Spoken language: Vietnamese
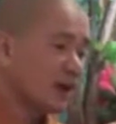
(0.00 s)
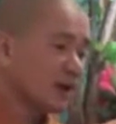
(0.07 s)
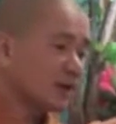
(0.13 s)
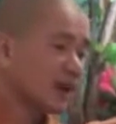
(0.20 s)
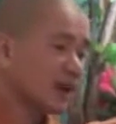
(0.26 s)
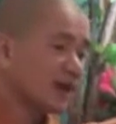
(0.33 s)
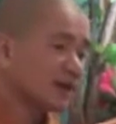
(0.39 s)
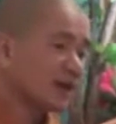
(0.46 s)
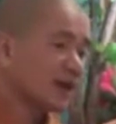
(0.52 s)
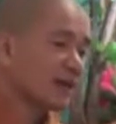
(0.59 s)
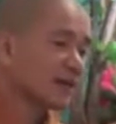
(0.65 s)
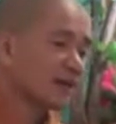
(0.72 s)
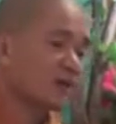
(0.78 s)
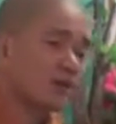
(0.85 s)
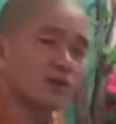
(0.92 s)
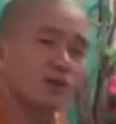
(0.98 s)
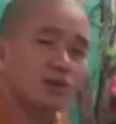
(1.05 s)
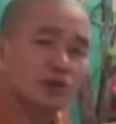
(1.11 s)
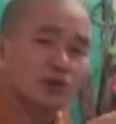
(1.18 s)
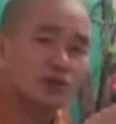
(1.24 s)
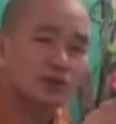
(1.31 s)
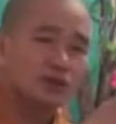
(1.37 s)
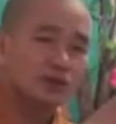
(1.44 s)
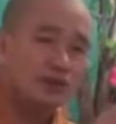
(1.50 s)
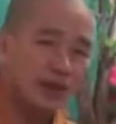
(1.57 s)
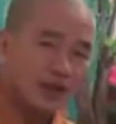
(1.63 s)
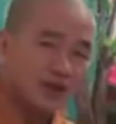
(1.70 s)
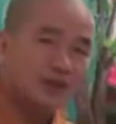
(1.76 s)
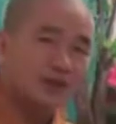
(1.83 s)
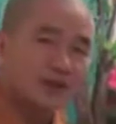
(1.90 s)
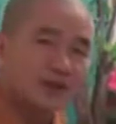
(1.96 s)
quan gia trái chủ cho cái người
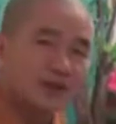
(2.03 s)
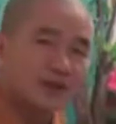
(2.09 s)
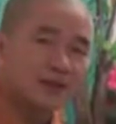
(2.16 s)
này.